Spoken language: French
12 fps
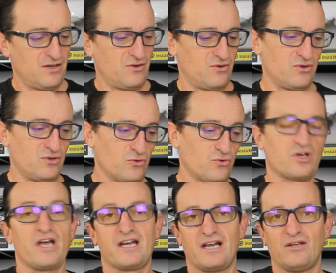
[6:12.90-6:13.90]
Euh,
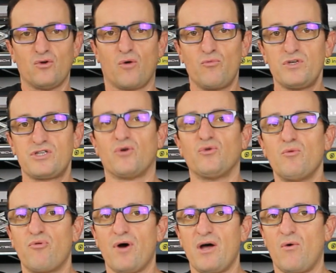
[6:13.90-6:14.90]
donc avec la norme
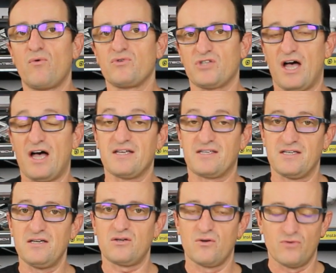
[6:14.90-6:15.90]
802.11
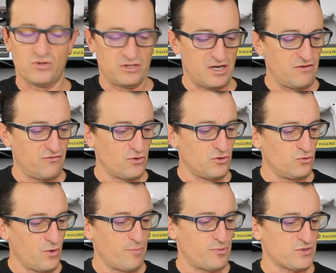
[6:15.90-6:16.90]
AC que votre téléphone
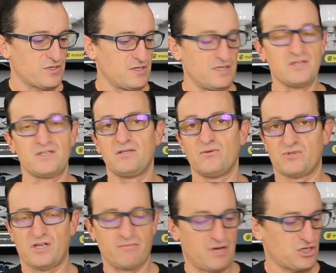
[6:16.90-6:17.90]
doit posséder, sinon
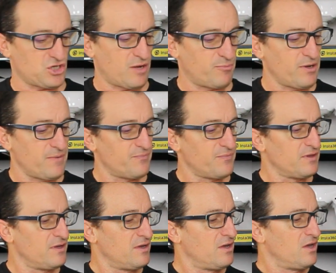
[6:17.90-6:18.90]
ça ne marchera pas.
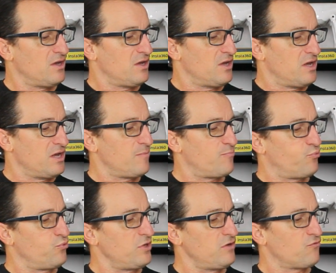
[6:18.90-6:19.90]
Et
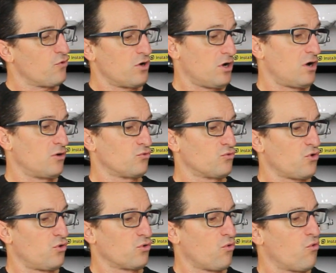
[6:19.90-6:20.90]
puis voilà, donc
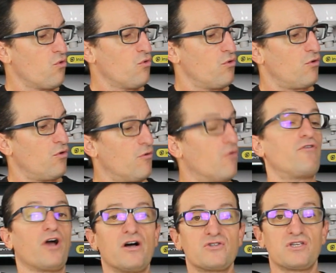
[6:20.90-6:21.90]
en gros, euh, on
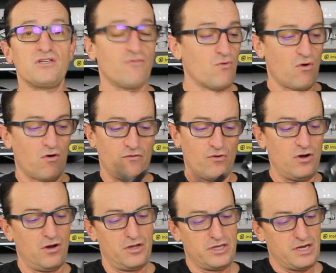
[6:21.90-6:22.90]
verra ce qu'il vaut en
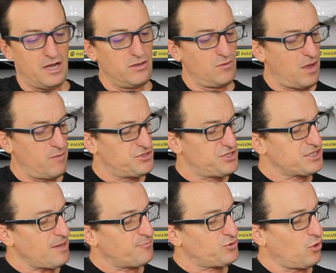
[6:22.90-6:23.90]
vol. Hein. Il a un petit
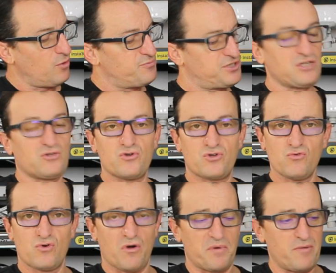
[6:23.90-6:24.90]
capteur optique
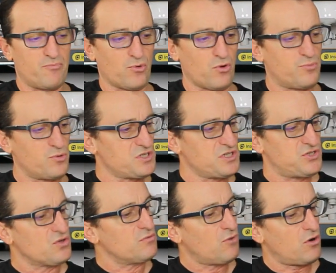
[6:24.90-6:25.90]
dessous quand même pour le
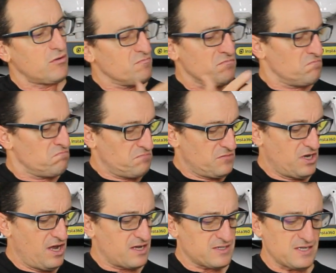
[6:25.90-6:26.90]
positionnement.
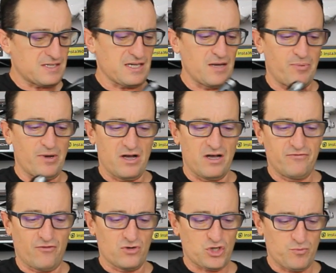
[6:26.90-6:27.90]
Il est assez sympa, hein.
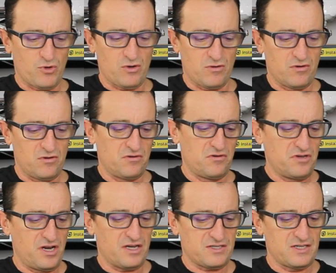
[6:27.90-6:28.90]
franchement, euh,
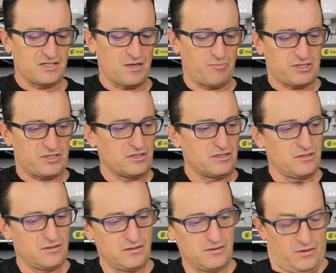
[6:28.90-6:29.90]
il est assez sympathique.
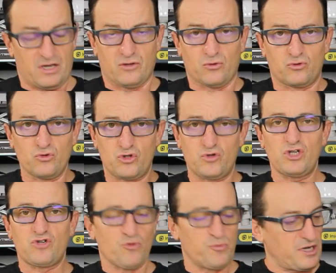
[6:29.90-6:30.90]
Voilà, donc tout de
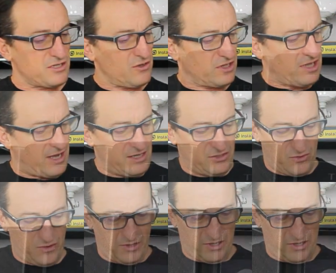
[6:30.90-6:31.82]
suite, je vous présente la radio.